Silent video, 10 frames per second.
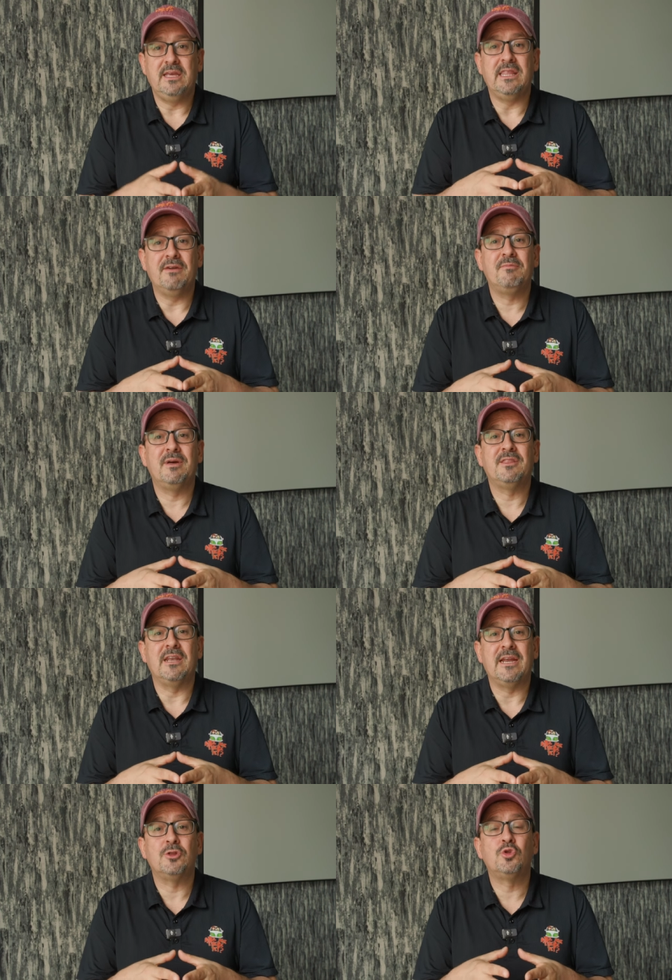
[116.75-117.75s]
y deben
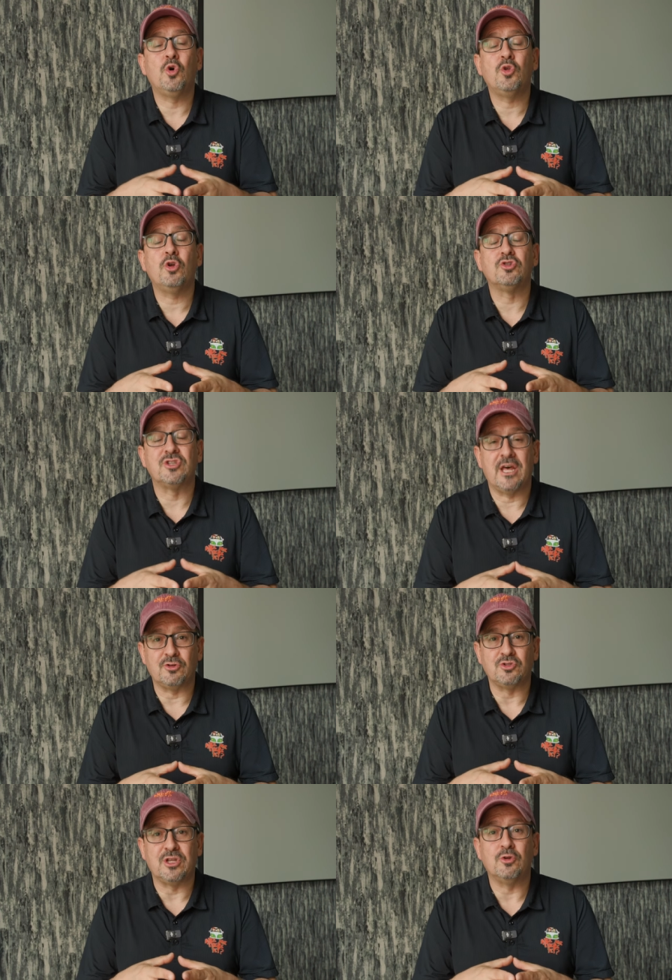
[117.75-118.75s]
mantener todos los
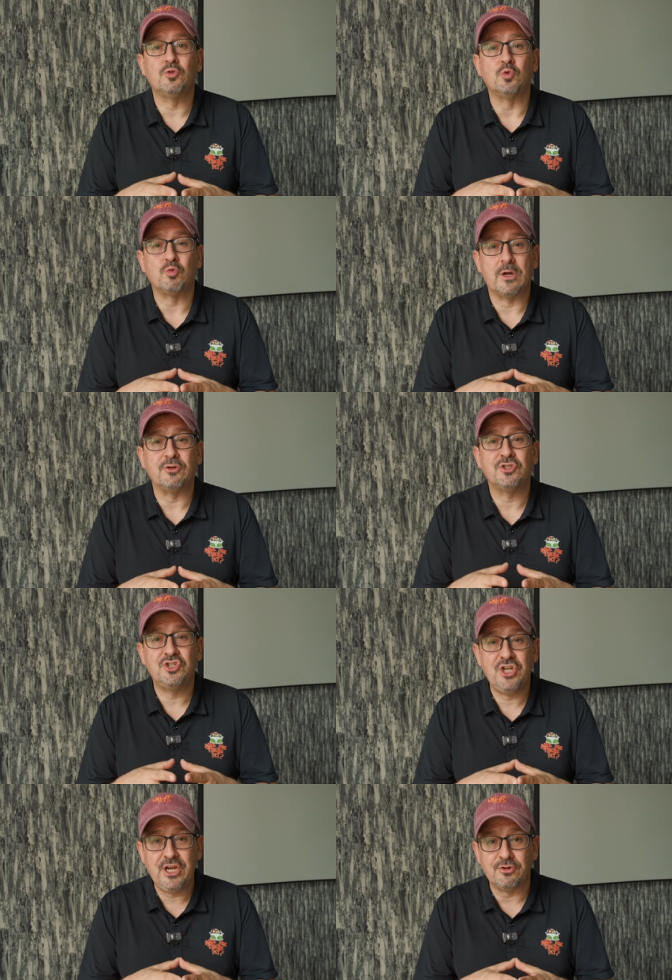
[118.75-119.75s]
datos de los
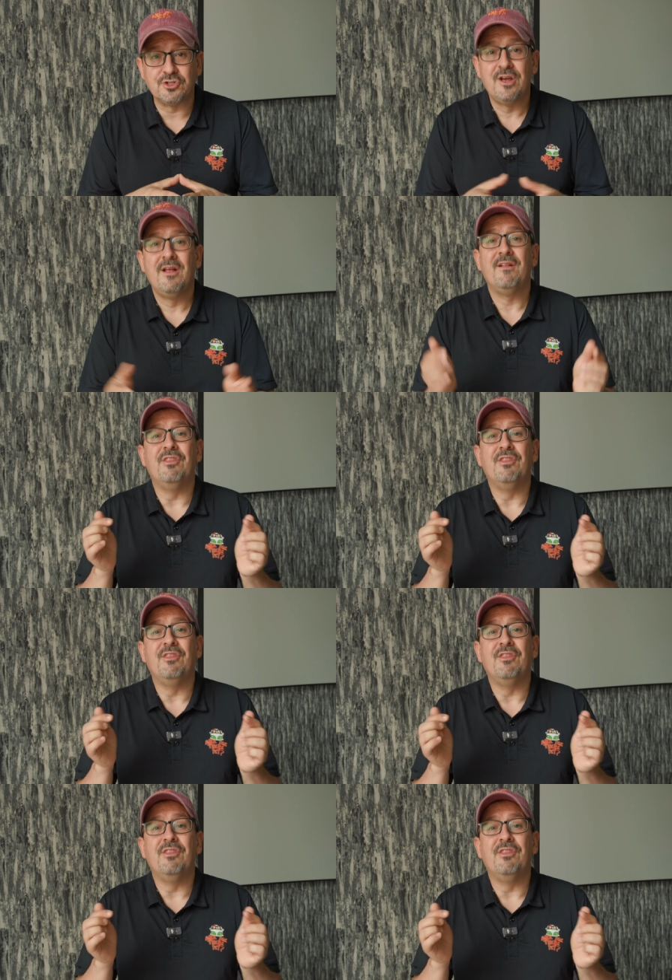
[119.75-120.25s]
usuarios chinos